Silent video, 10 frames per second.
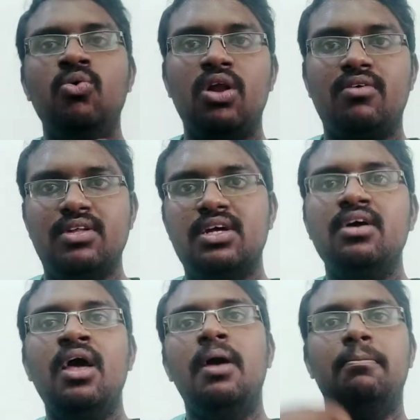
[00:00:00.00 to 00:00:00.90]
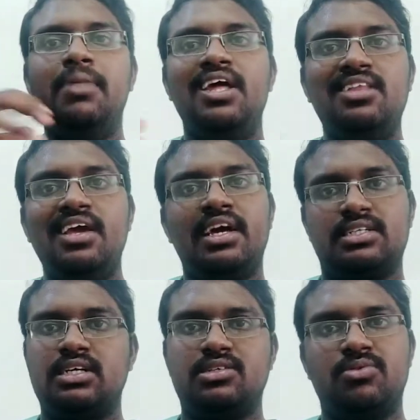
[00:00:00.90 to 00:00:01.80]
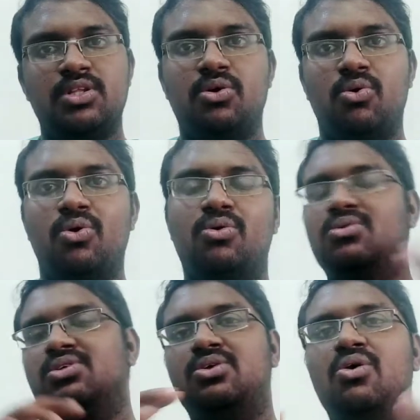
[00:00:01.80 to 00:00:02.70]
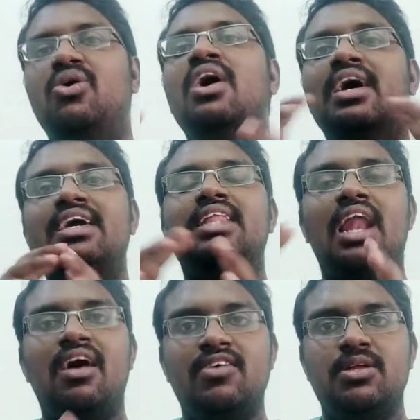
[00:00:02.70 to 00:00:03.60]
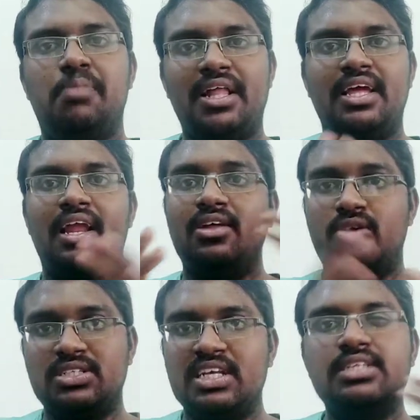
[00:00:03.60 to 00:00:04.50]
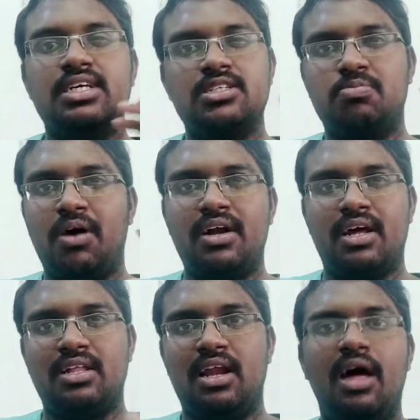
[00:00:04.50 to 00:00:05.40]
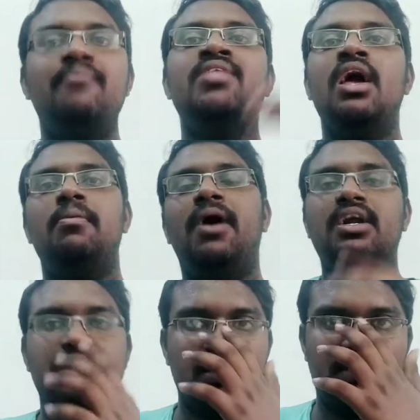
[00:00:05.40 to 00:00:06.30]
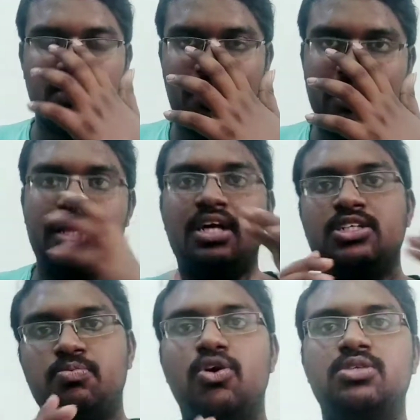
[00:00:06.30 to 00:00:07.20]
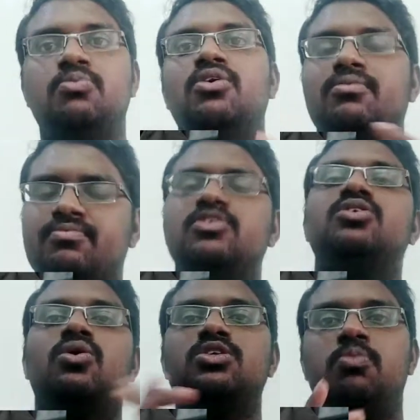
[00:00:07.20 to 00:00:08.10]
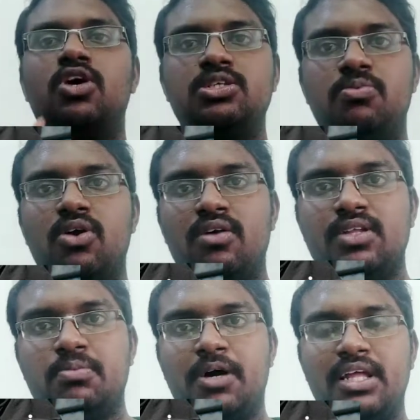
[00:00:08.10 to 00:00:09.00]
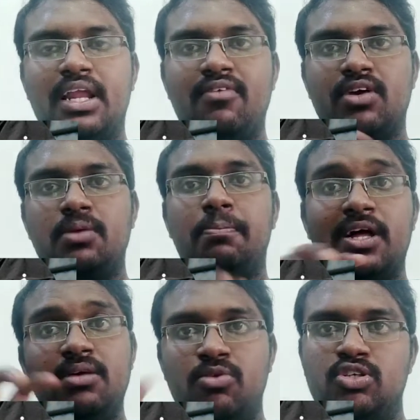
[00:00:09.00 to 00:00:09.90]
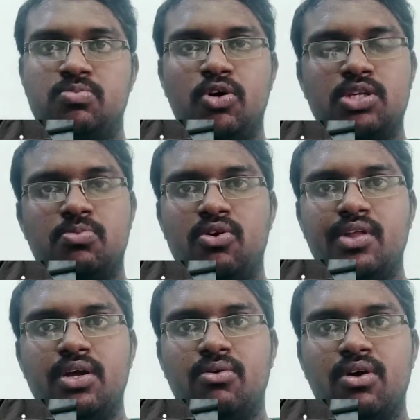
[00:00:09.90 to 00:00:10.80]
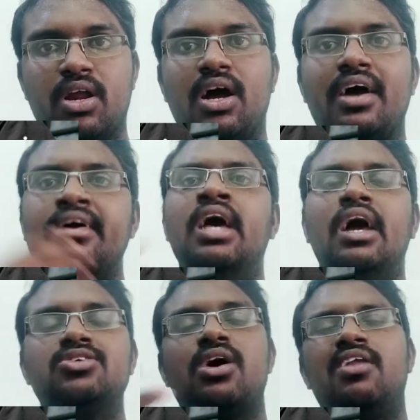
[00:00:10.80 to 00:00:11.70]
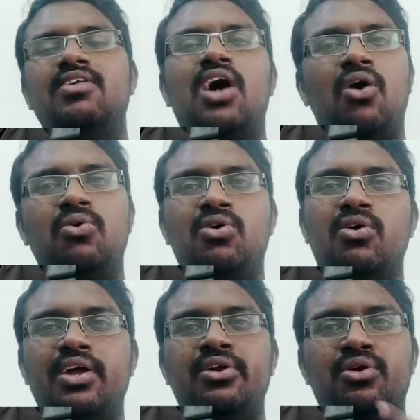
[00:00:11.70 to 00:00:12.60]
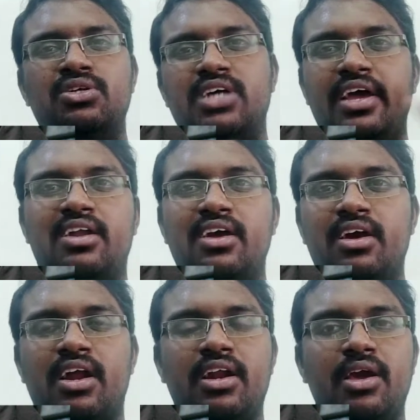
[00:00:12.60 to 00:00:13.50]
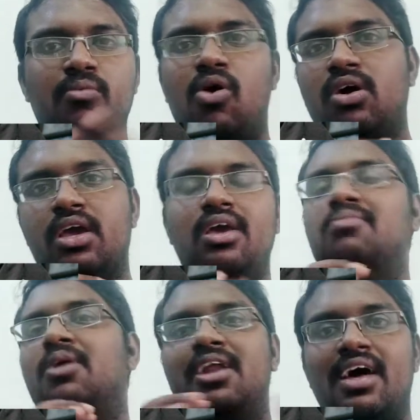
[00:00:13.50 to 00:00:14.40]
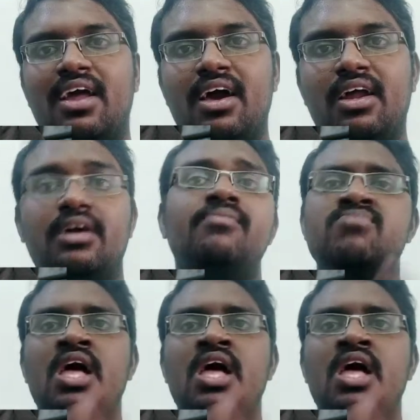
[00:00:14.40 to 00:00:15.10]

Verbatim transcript: உங்களுக்கு வந்து பிரீத்திங் எக்ஸைஸ் வந்து கொடுக்கும் ஸோ இதெல்லாம் வந்து பாத்தீங்கன்னா இதோட சென்சஸ் பார்ட் அதெல்லாம் இப்போ அடுத்தது வந்து பாத்தீங்கன்னா ஸ்போர்ட்ஸ் மோட் ஸோ ஸ்போர்ட்ஸ் மோட்ல வந்து பாத்தீங்கன்னா இவங்க வந்து பதிமூணு ஸ்போர்ட்ஸ் மோட் வந்து கொடுக்குறாங்க ஸோ இதில் வந்து அவுட்டோர் இன்டோர் சைக்கிளிங் ரன்னிங் வாக்கிங் இந்த மாதிரி நிறைய இருக்கு